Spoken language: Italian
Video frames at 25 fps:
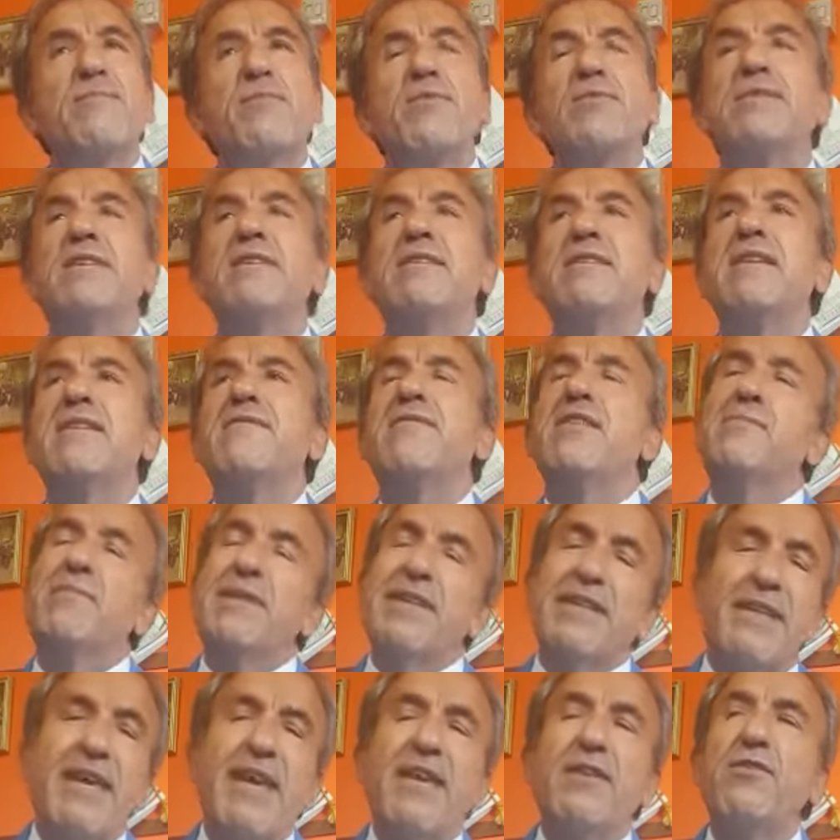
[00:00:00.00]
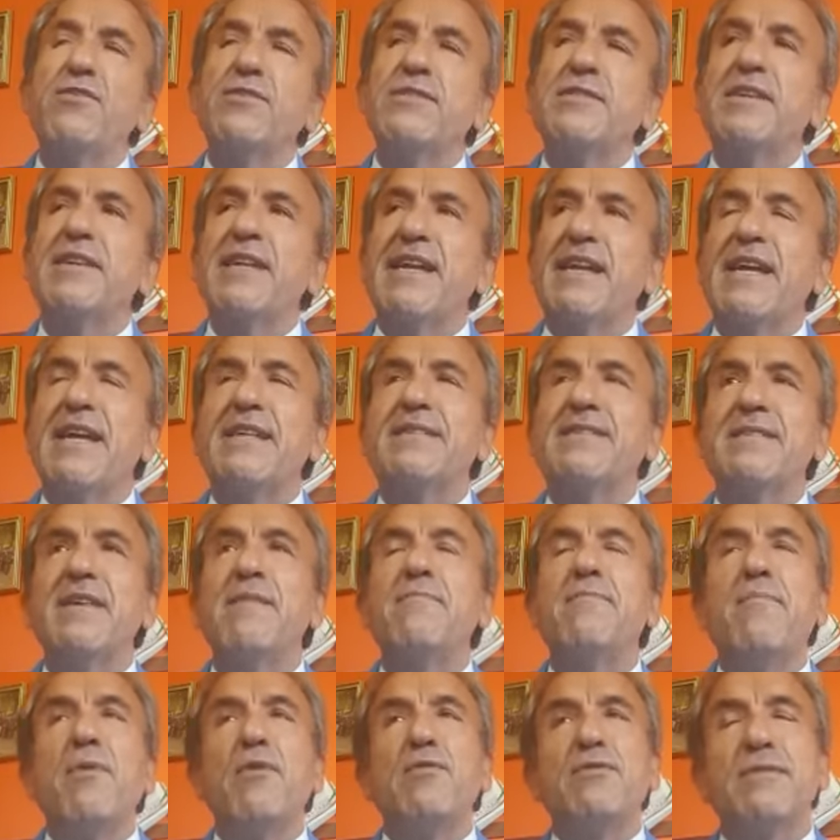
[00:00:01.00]
positiva perché i nostri
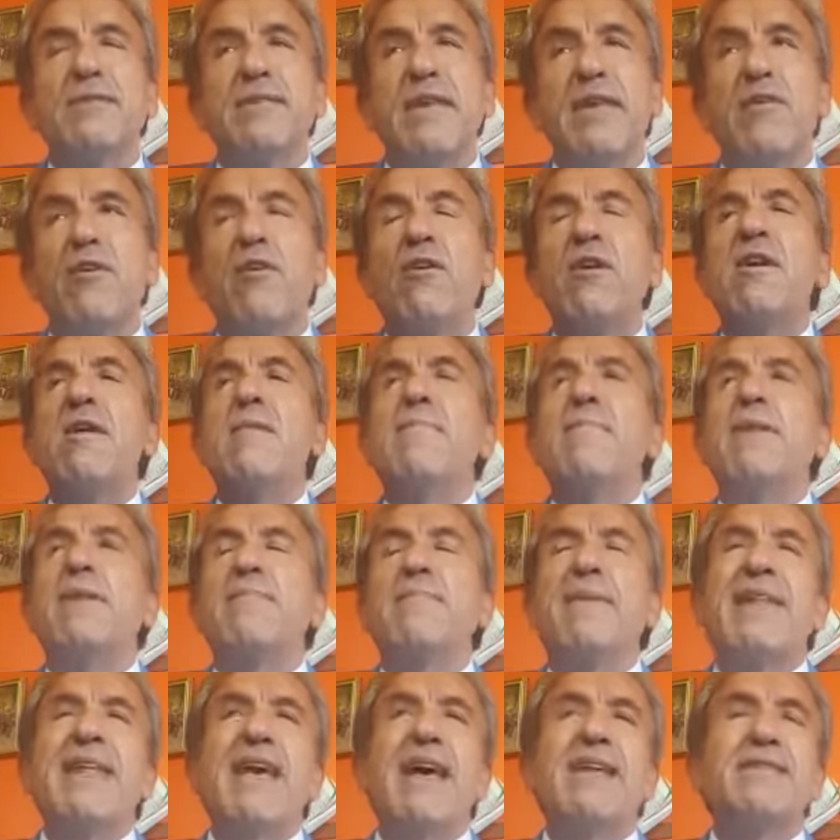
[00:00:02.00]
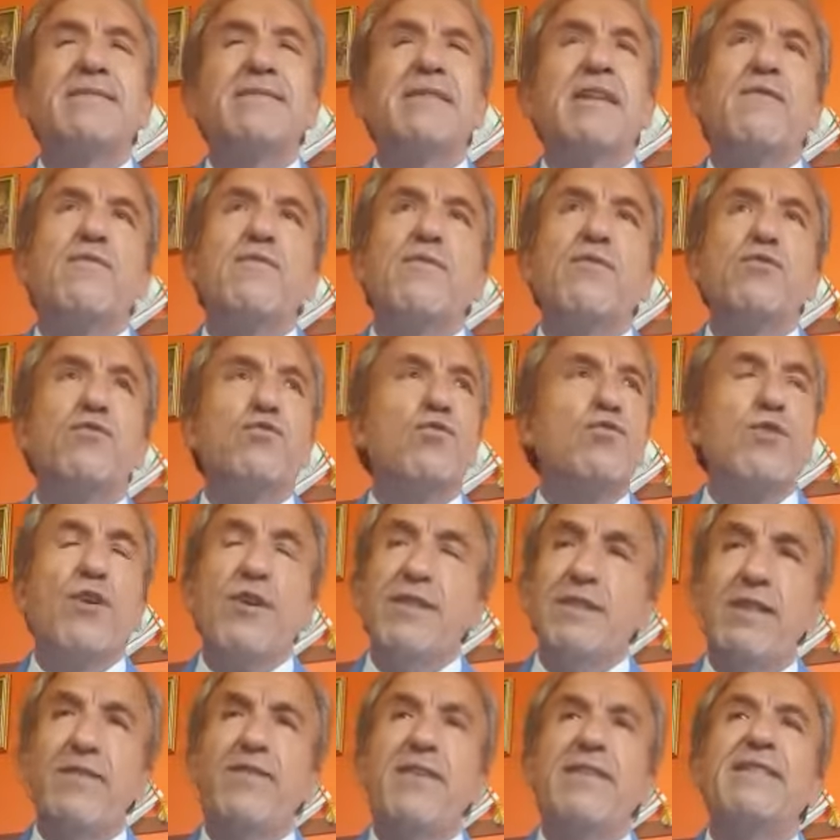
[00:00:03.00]
ragazzi possano prepararsi al futuro
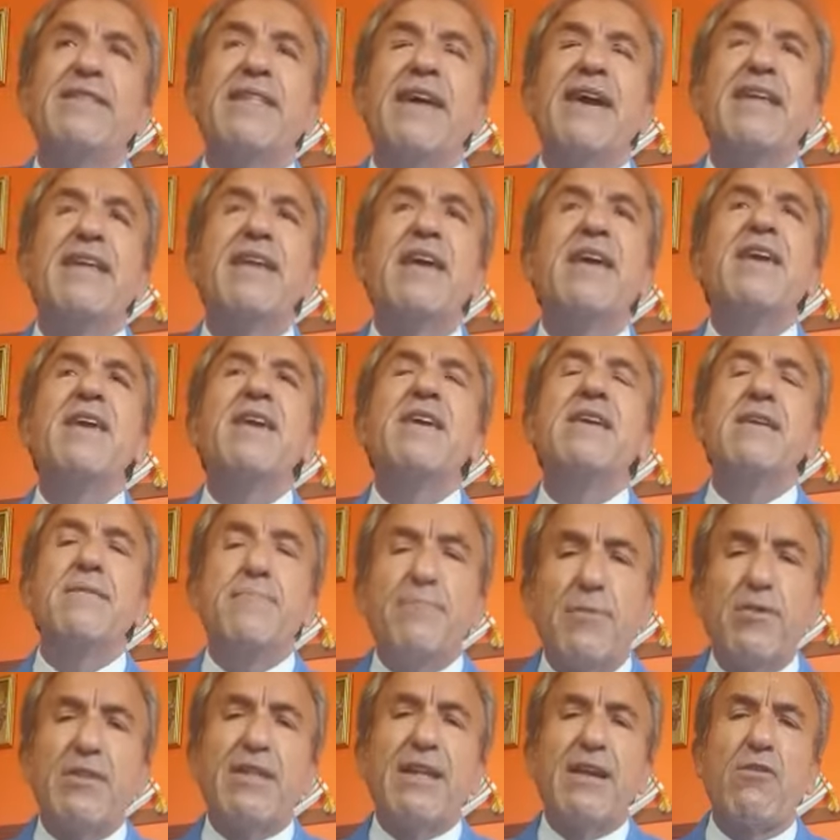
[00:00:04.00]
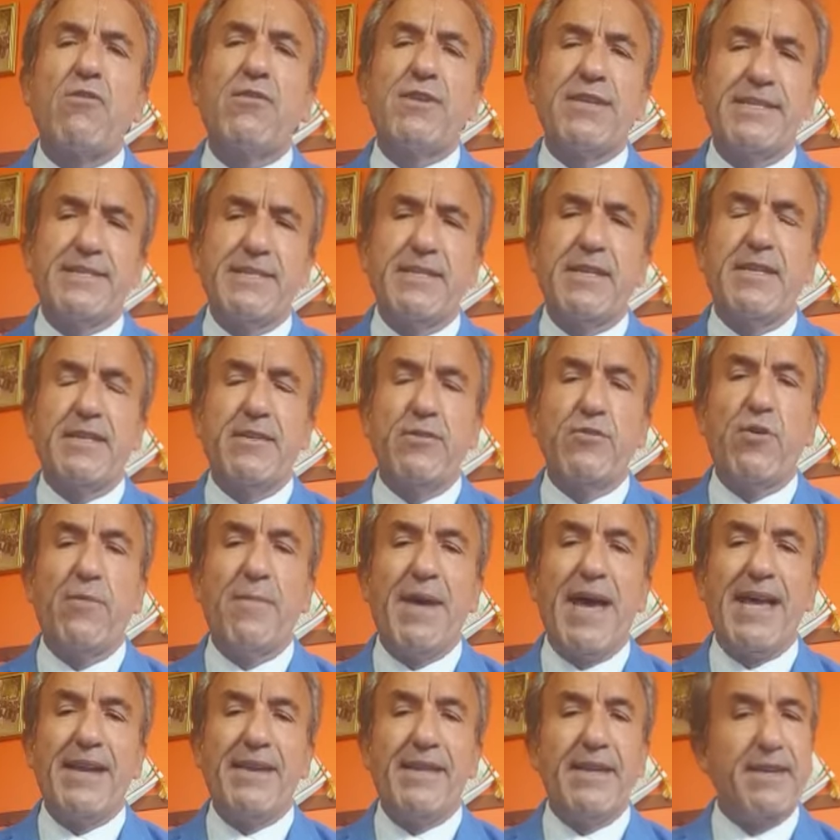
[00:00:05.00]
e diventare i protagonisti di
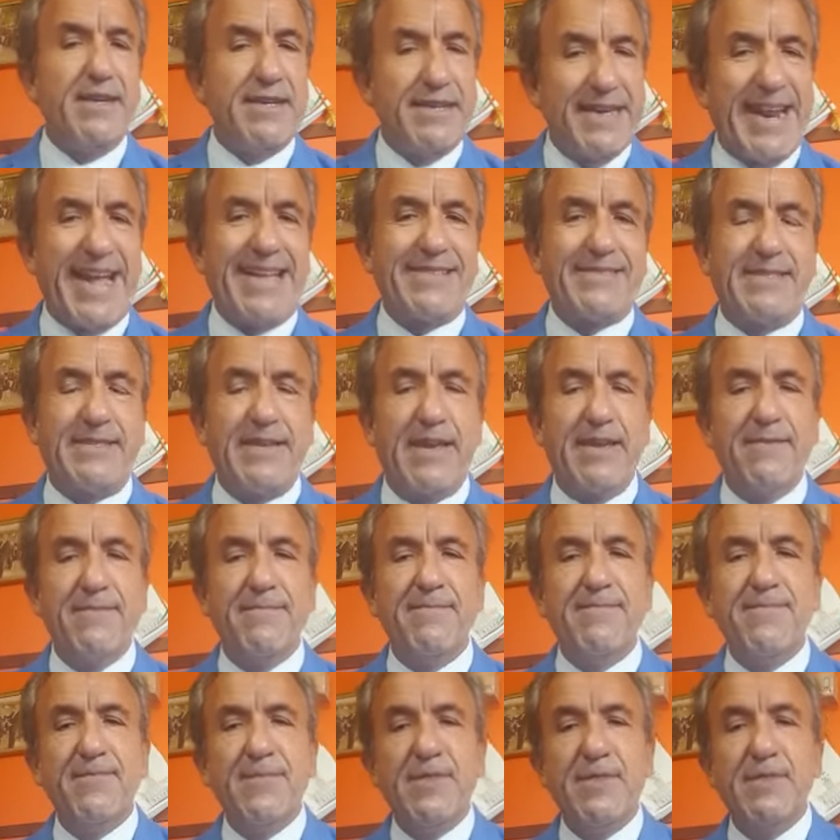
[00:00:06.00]
domani. Grazie.